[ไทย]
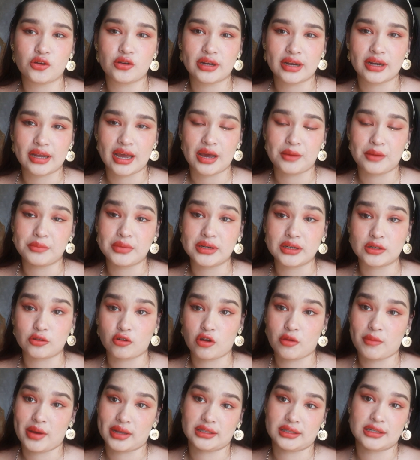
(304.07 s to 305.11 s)
ต้นนะคะ10,000 ก
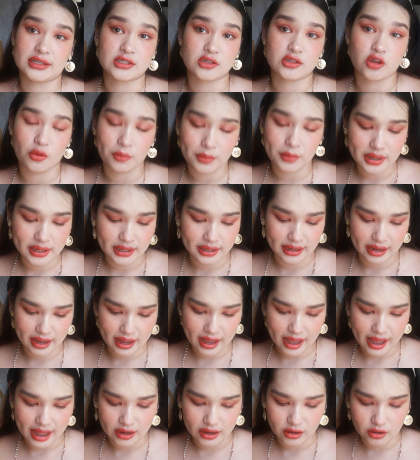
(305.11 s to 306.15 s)
ว่าบาทถึง 20,000 นะ
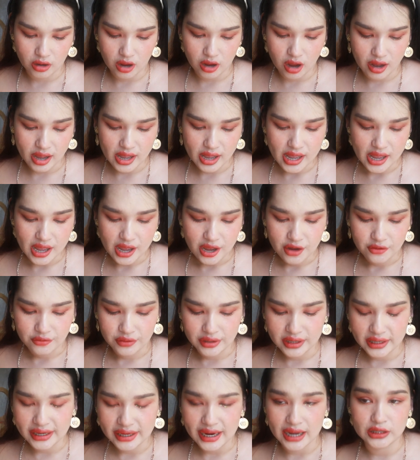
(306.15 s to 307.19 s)
คะแล้วก็วิ
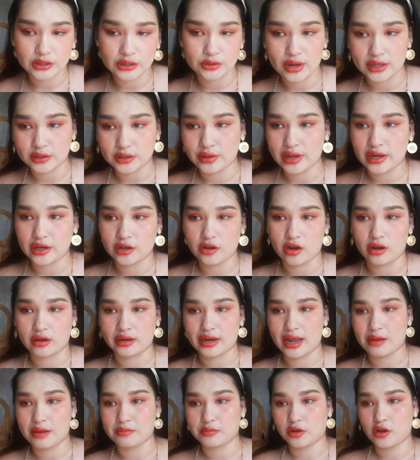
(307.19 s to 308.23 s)
ธีการดูแลตัวเองก่อน
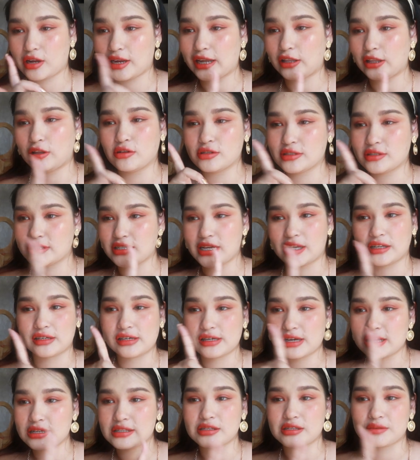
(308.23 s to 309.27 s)
ทำก็แค่ต้องเช็ด
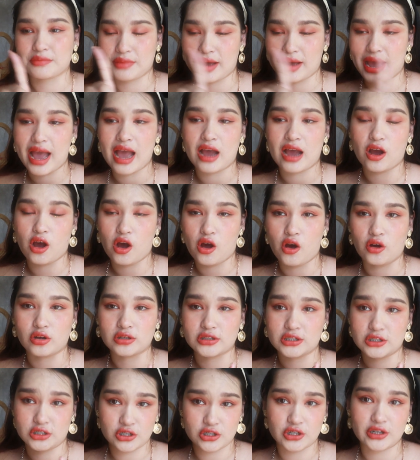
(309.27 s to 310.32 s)
เครื่องสำอางออก
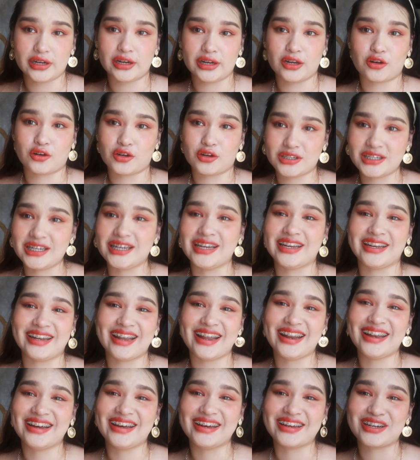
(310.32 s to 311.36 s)
เฉยๆแล้วก็ฉีด
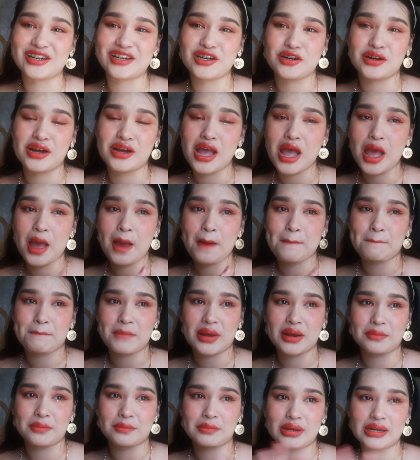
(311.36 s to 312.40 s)
ได้เลยคือ
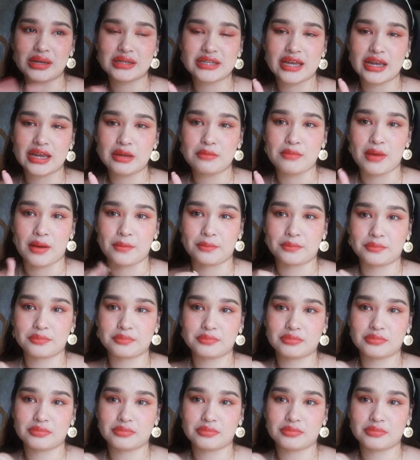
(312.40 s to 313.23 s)
มันไม่ใช่แบบ